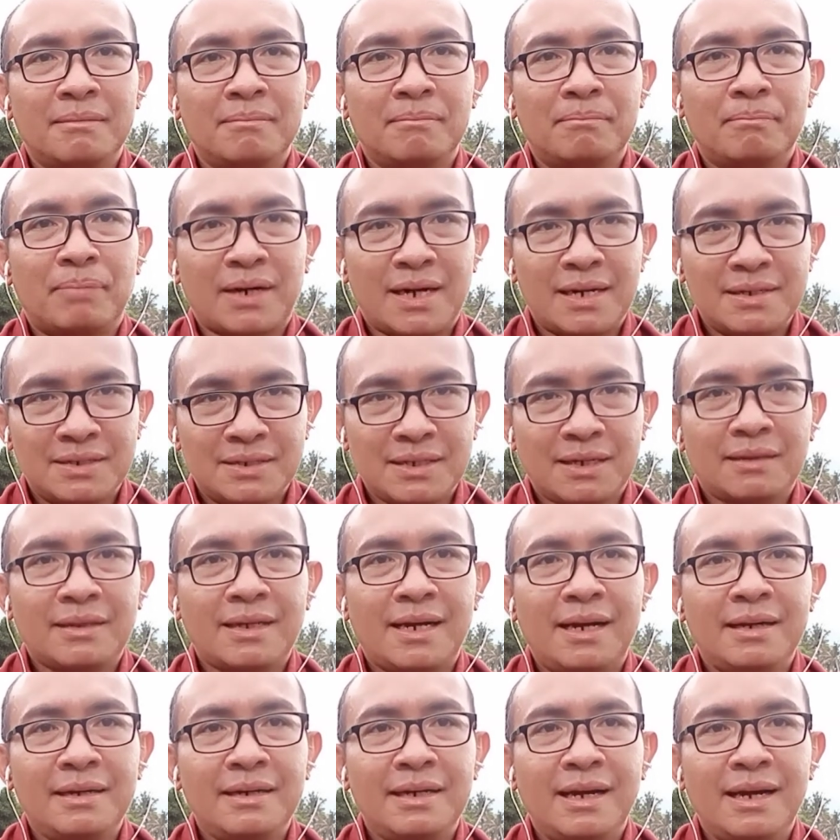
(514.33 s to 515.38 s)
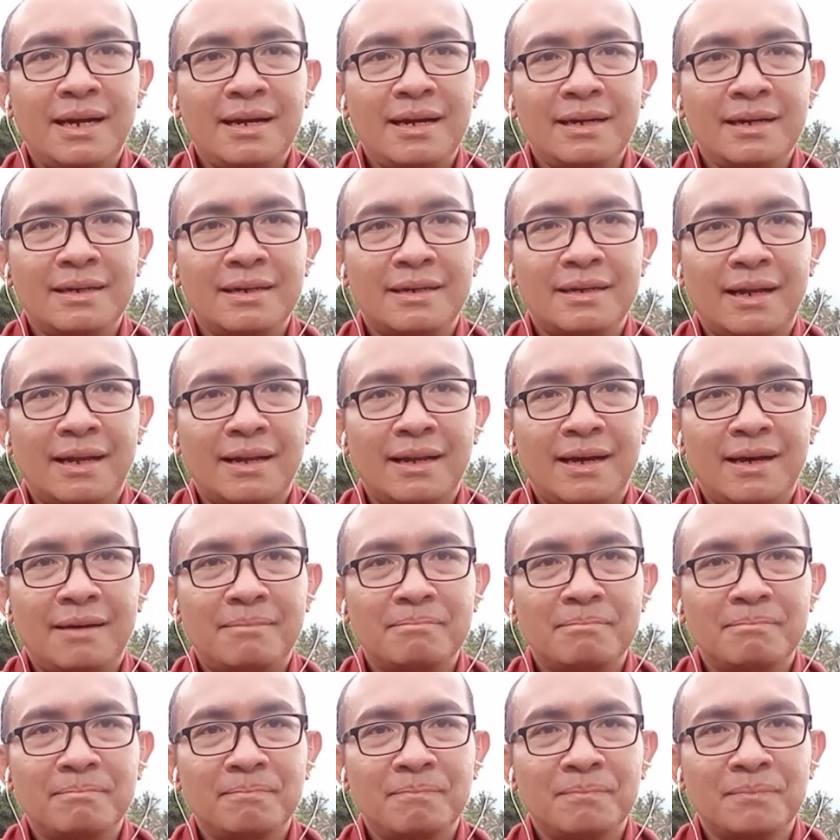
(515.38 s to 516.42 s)
peran serta Anda
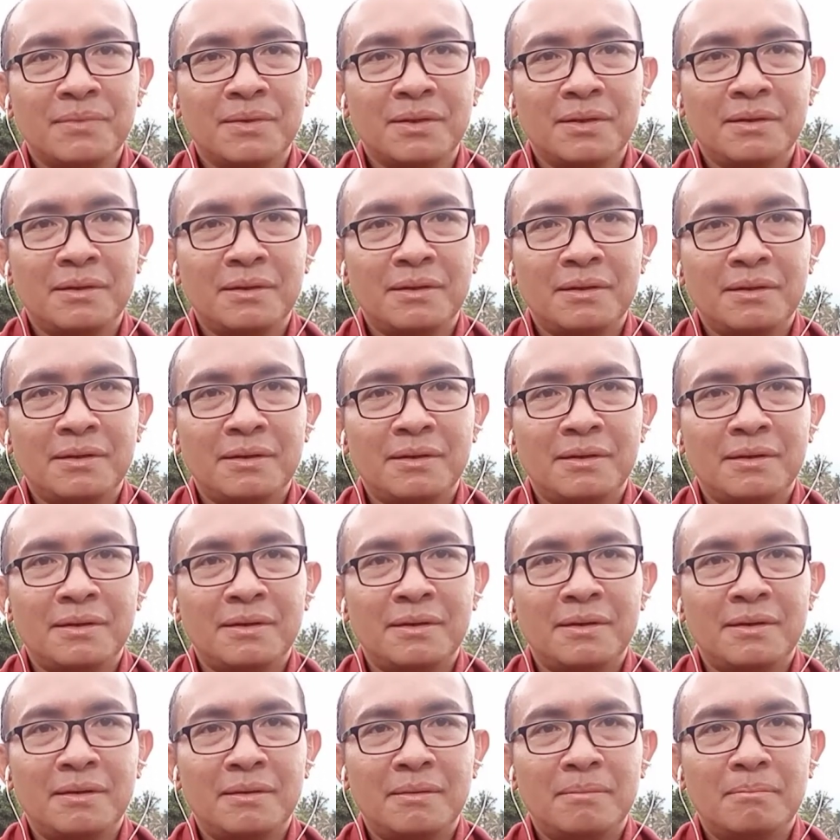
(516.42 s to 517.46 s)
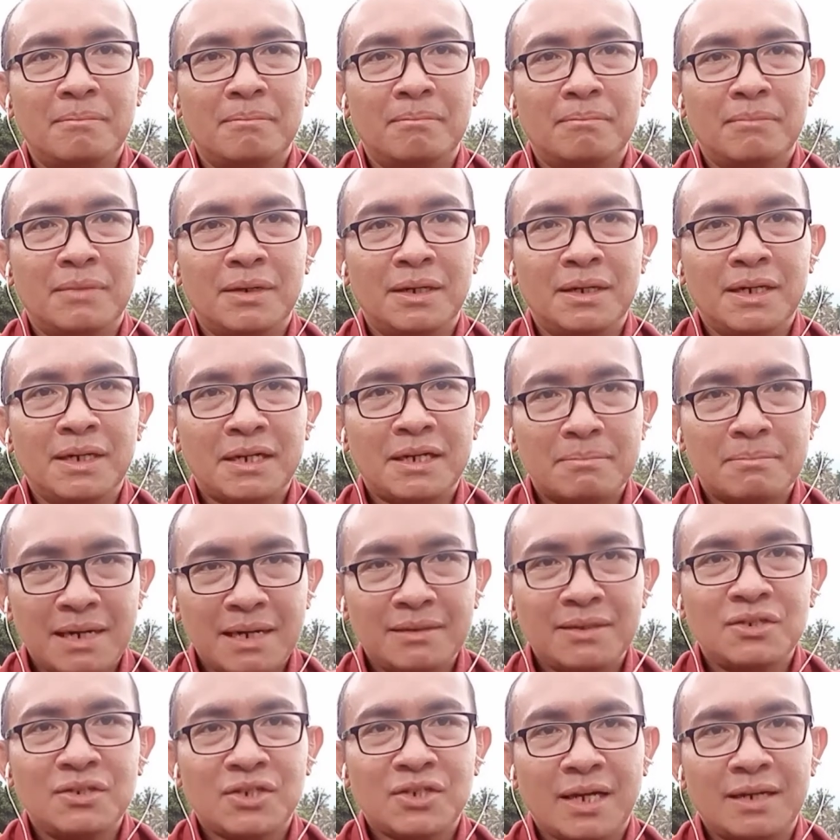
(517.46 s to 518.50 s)
dalam
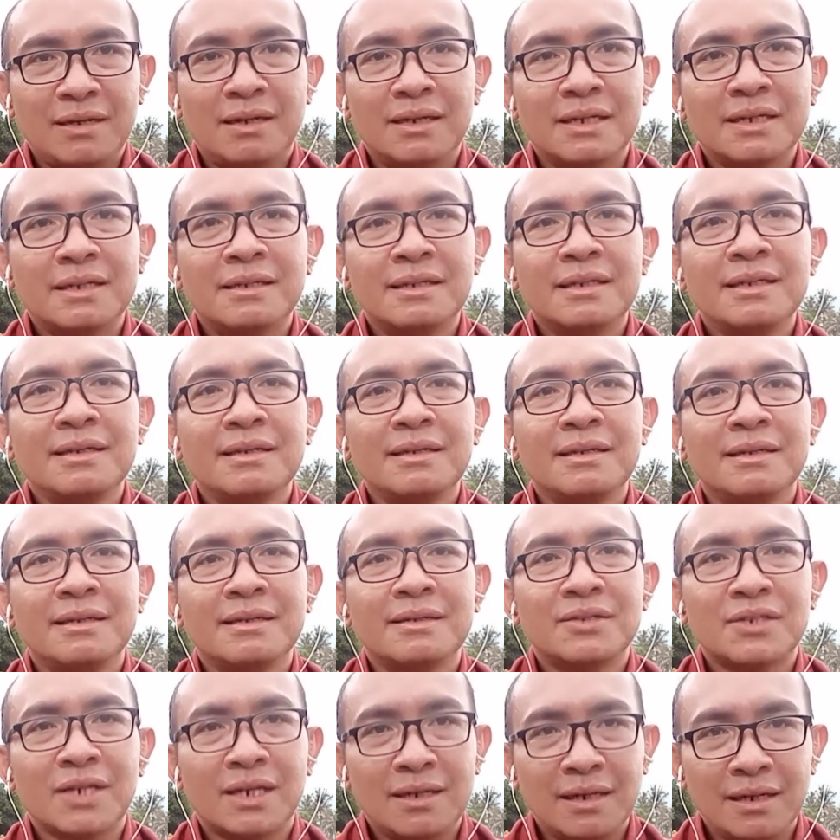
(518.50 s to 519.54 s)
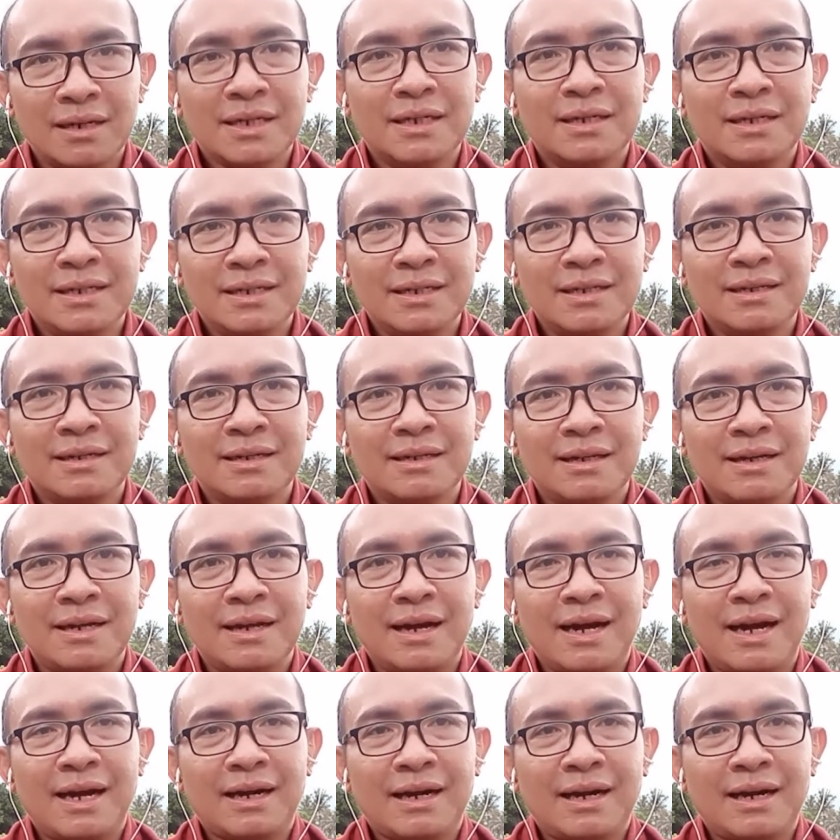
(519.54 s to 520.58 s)
menikmati channel ini. Channel ini
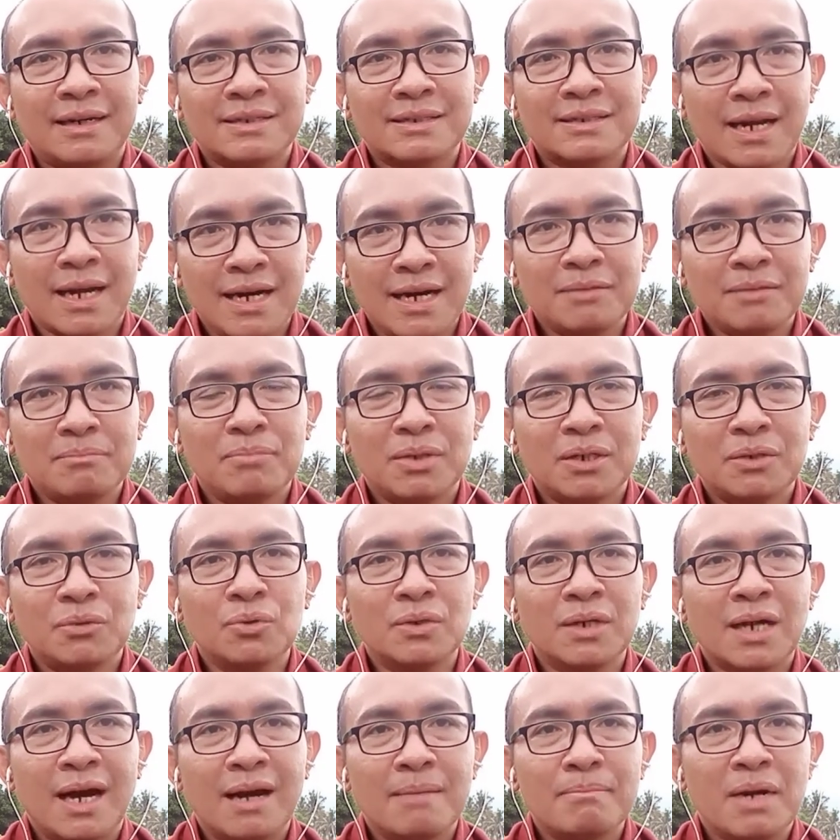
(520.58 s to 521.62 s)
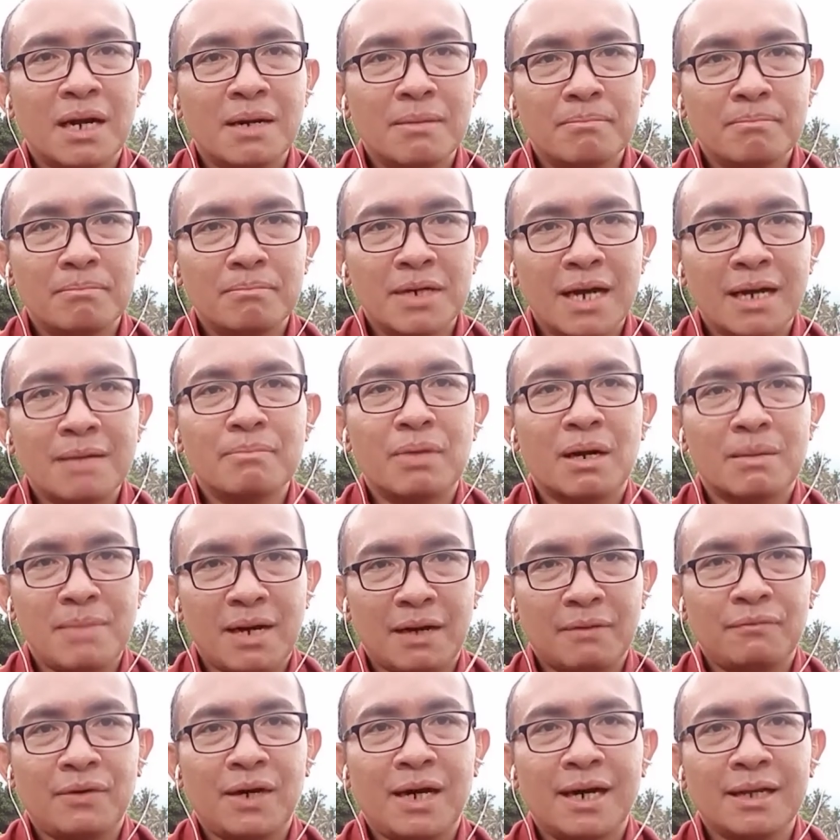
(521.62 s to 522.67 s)
akan sangat berguna dan
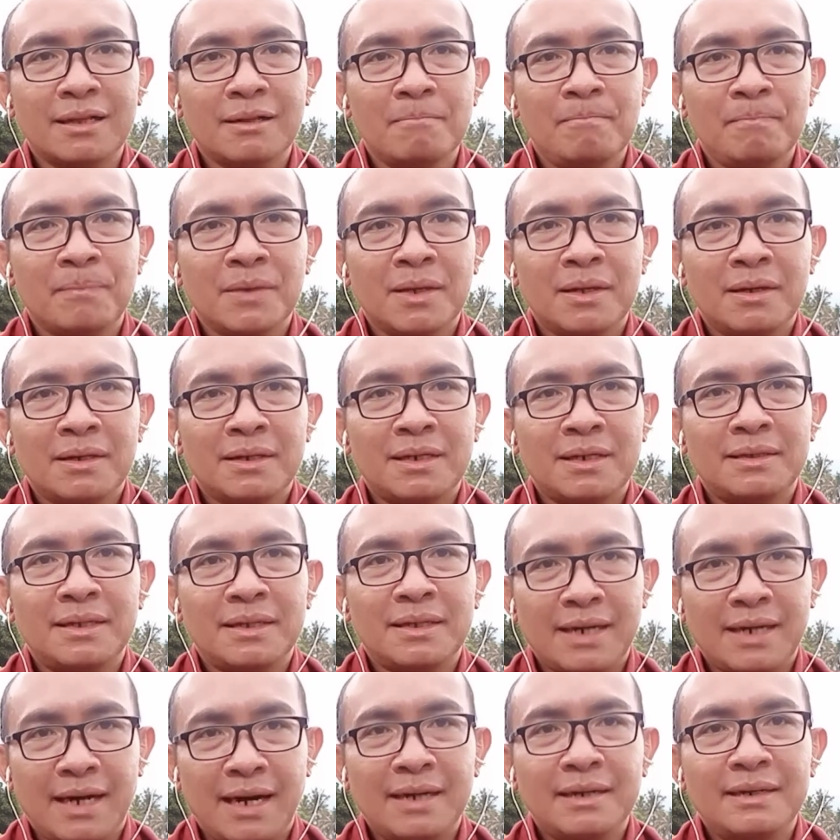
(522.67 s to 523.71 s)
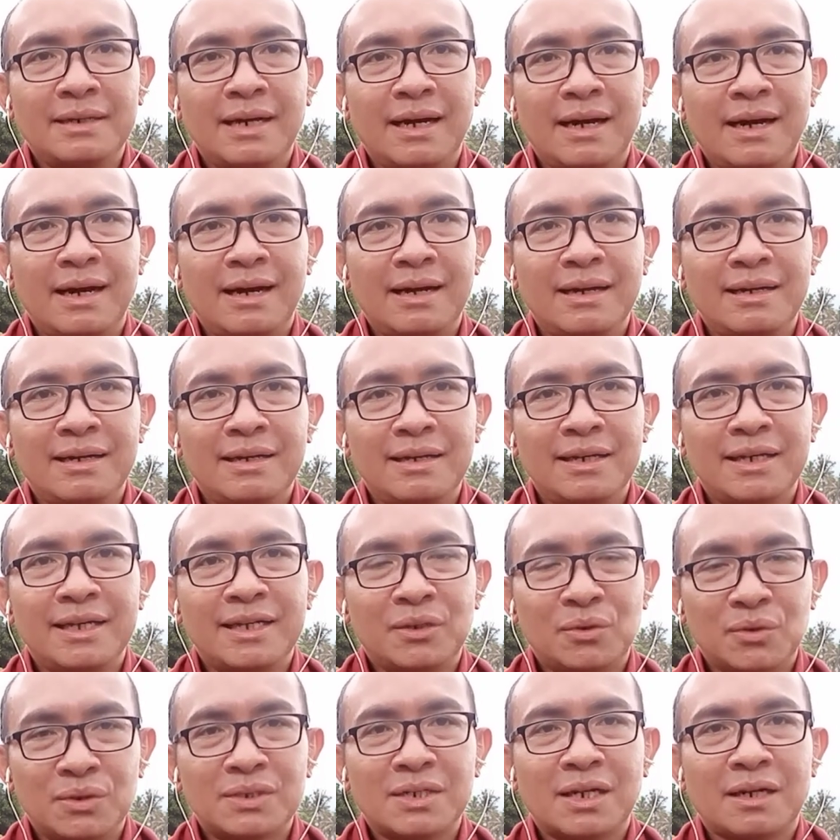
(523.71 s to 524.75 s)
bermanfaat ketika Anda
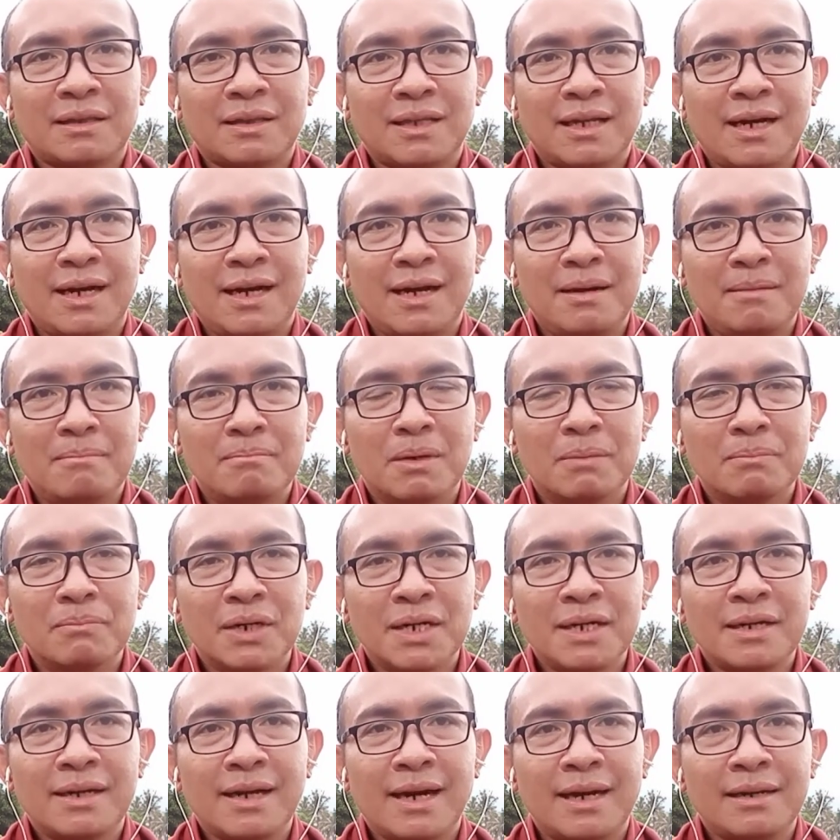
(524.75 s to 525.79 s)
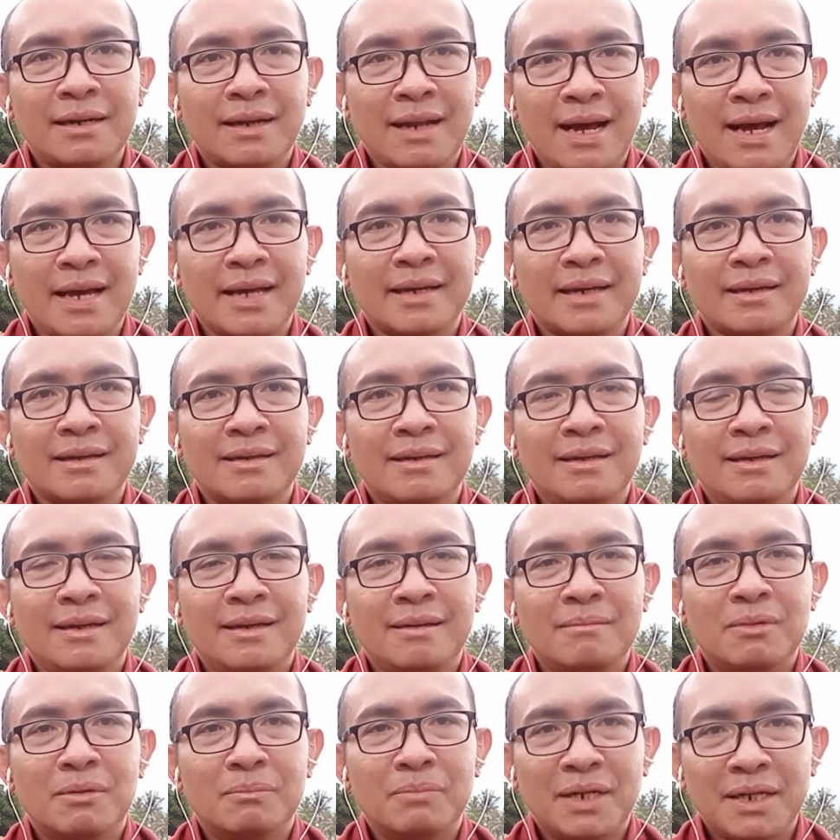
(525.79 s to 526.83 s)
ikut serta memberikan like,
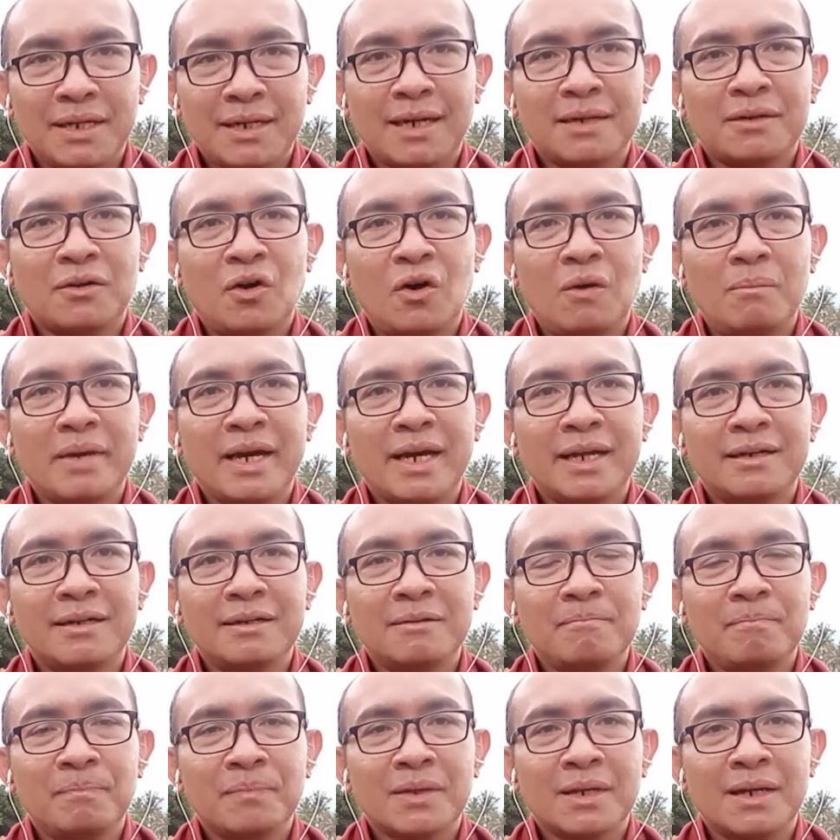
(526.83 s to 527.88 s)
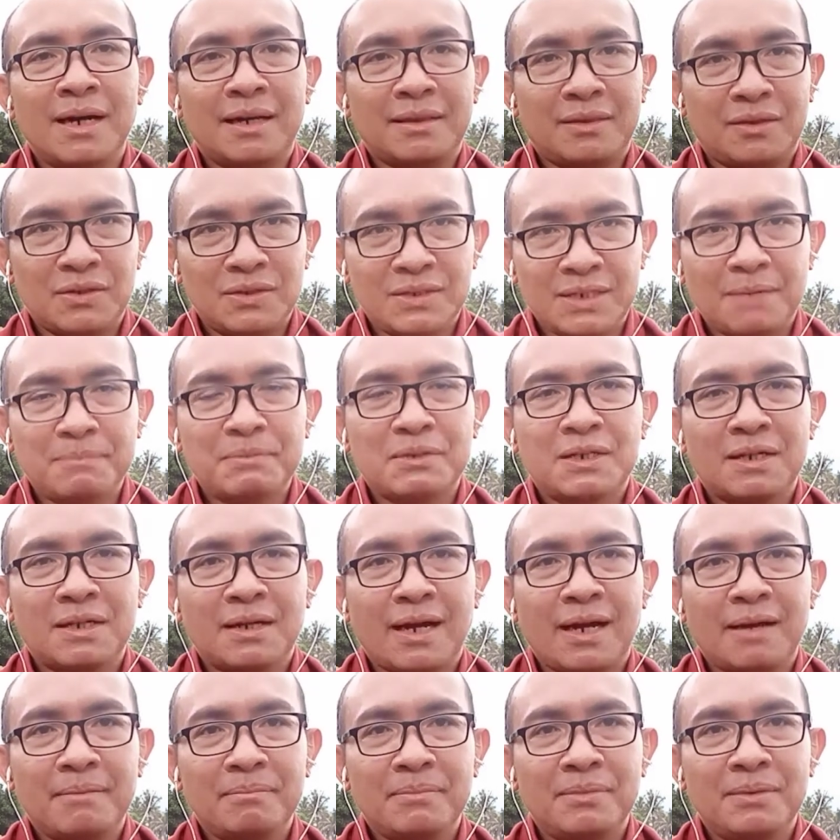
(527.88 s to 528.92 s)
memberikan komen, atau
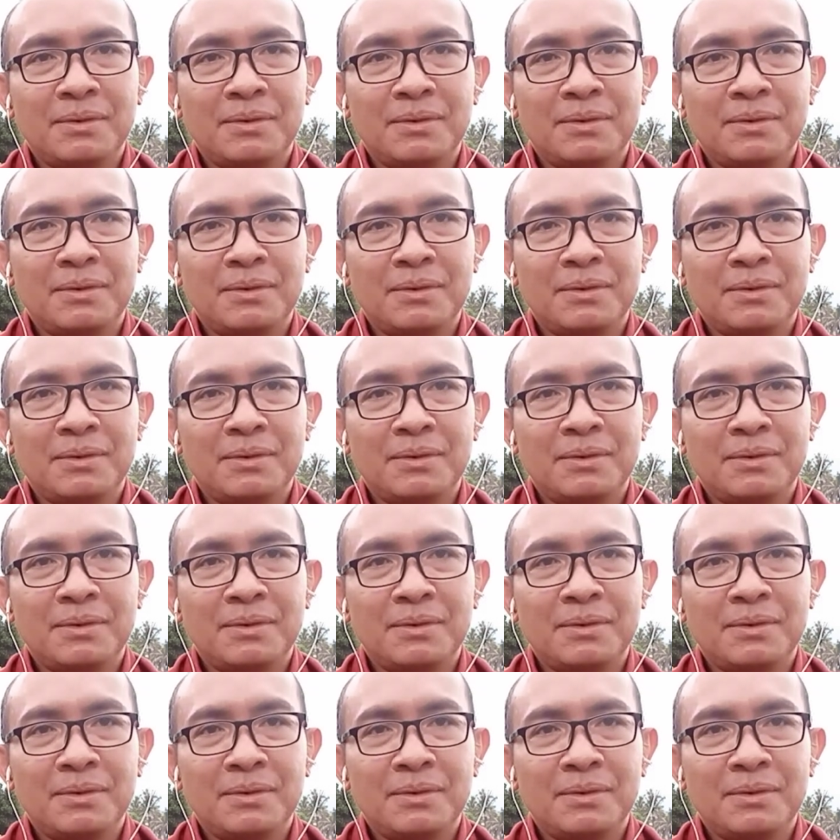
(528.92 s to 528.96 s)
subscribe,